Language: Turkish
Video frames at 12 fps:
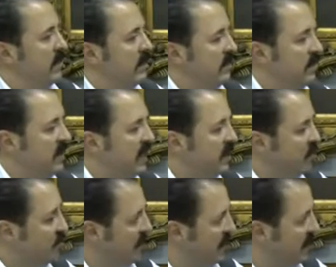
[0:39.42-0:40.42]
e, bir
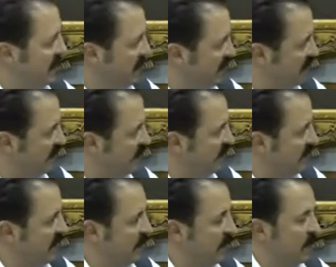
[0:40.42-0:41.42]
tercümanla
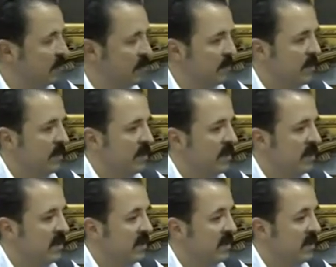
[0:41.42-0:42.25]
anlaşmamıza rağmen problemi